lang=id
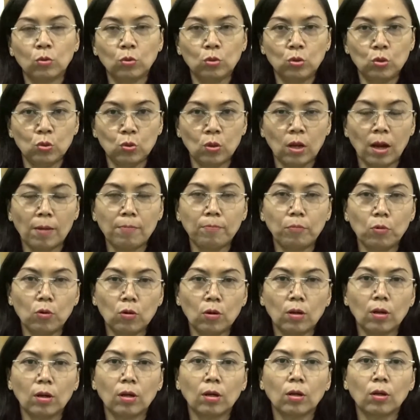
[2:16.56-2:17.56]
Tujuh
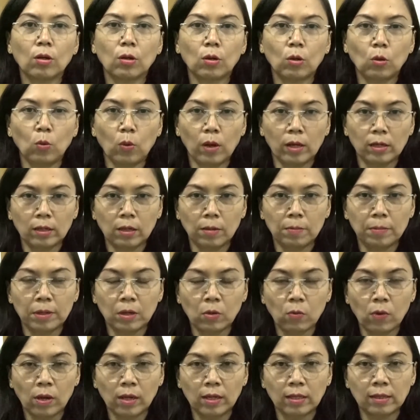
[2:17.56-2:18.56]
kampung keluarga
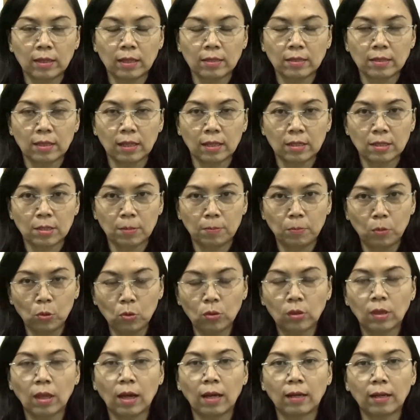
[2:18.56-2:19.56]
berkualitas
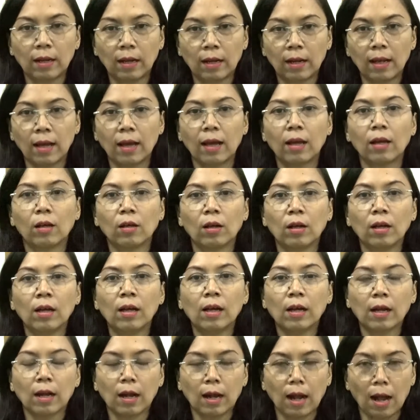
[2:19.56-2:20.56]
tersebut adalah
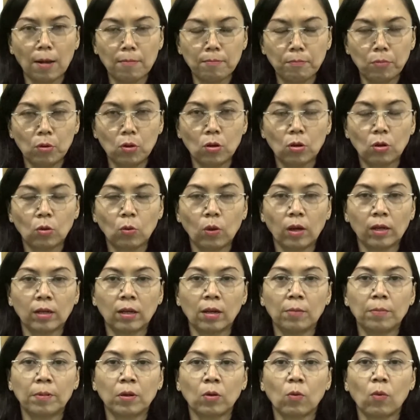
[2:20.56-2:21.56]
Kampung
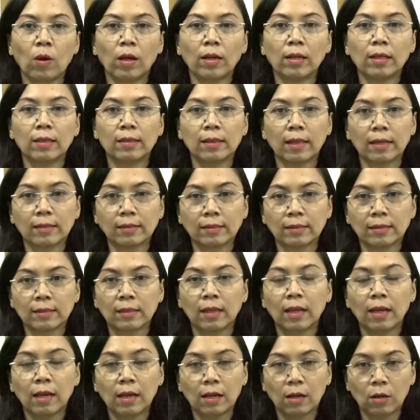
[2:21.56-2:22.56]
Keluarga
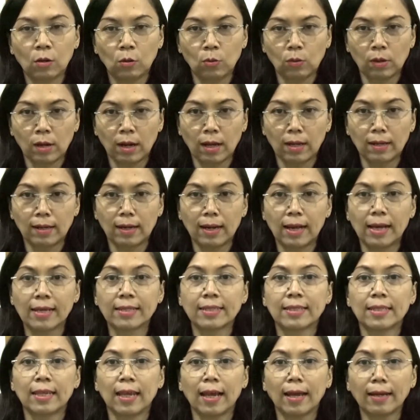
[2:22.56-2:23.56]
Berkualitas Kelurahan
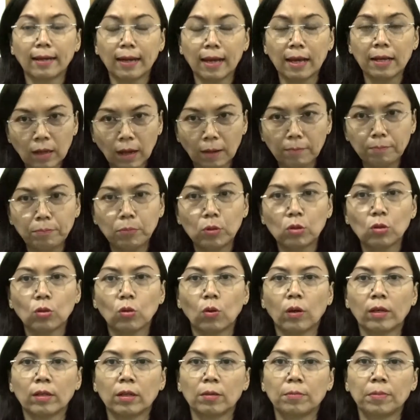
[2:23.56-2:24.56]
Lasiana, Kampung
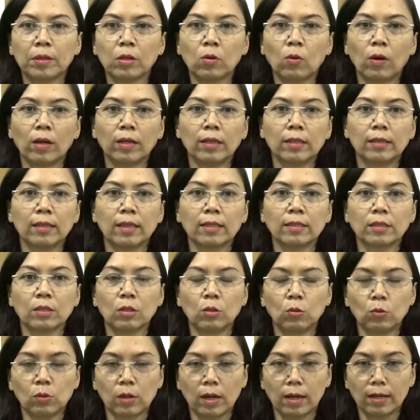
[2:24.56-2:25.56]
Keluarga Berkualitas
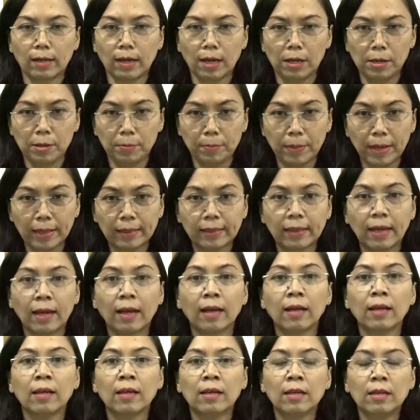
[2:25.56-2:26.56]
Kelurahan
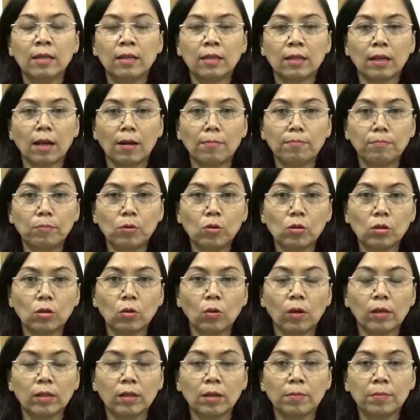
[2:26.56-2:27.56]
Naimata, Kampung
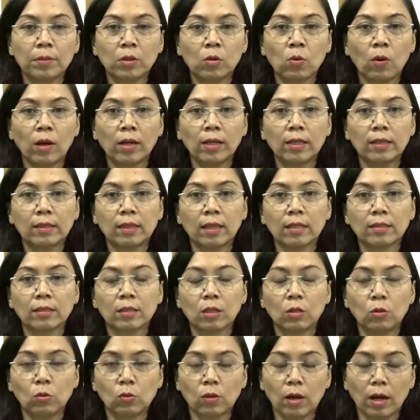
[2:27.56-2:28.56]
Keluarga
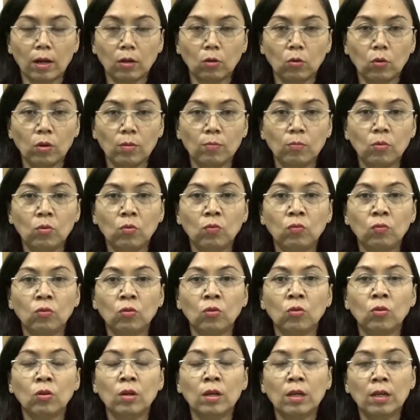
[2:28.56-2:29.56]
Berkualitas Kelurahan
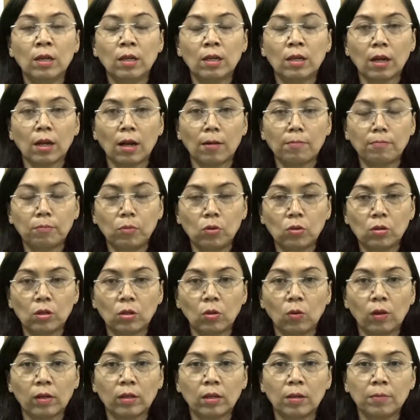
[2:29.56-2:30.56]
Uibufu, Kampung
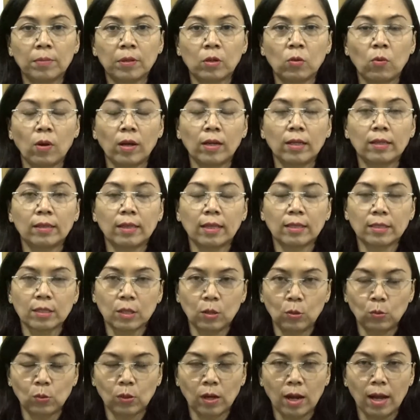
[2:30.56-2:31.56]
Keluarga Berkualitas
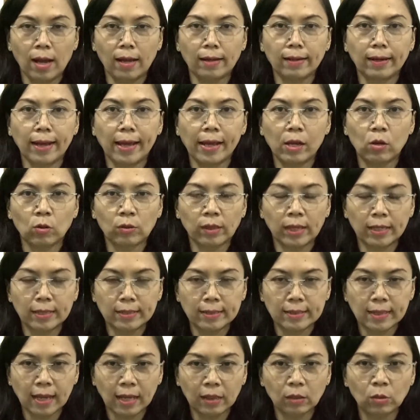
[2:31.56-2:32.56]
Kelurahan
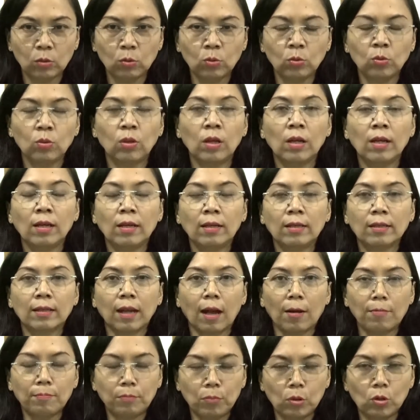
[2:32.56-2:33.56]
Naikoten 1,
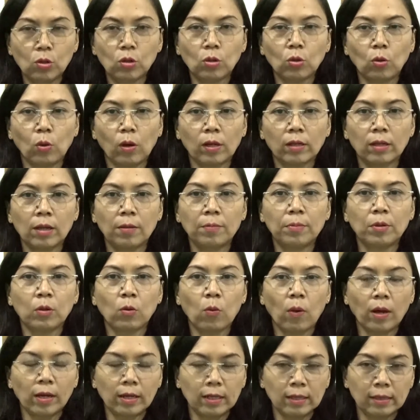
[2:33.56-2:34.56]
Kampung Keluarga
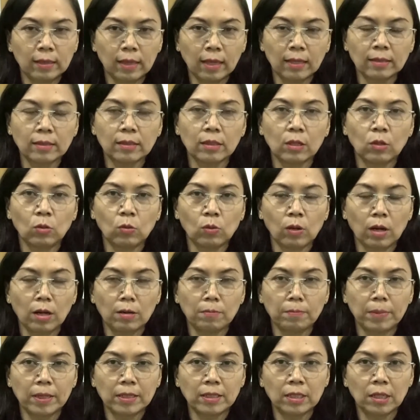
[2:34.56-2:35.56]
Berkualitas
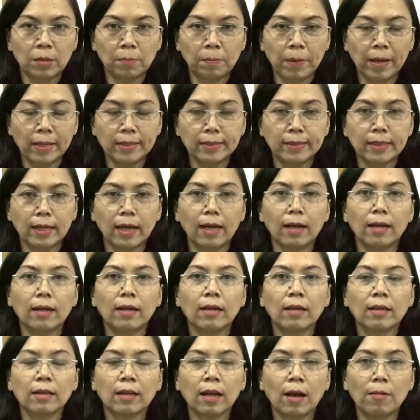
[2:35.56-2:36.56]
Kelurahan Pasir
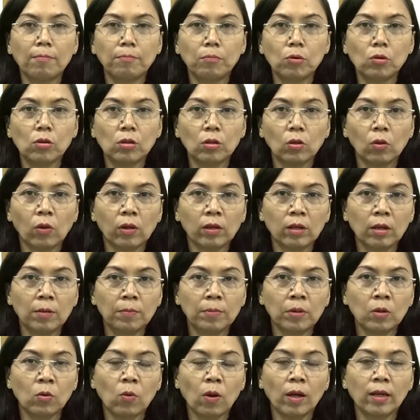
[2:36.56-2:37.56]
Panjang, Kampung Keluarga
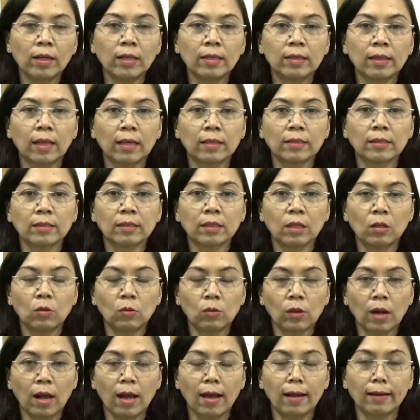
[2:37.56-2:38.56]
Berkualitas
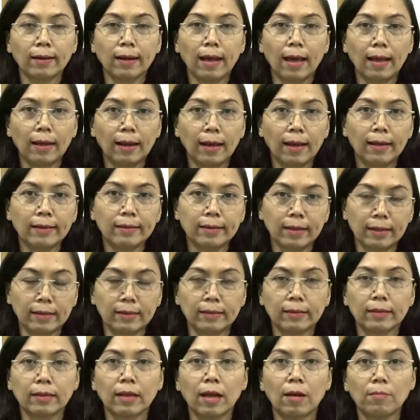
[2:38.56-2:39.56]
Kelurahan Ala,
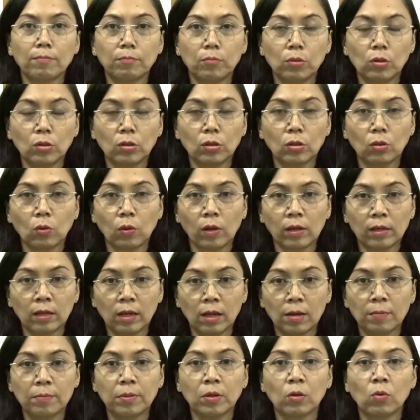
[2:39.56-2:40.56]
dan Kampung
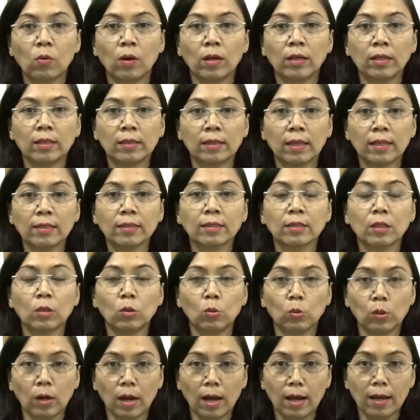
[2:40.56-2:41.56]
Keluarga Berkualitas
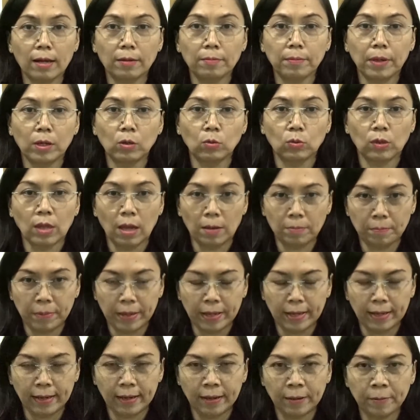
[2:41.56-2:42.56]
Kelurahan
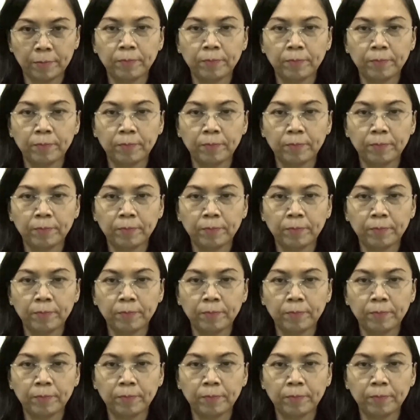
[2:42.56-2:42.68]
Manutapen.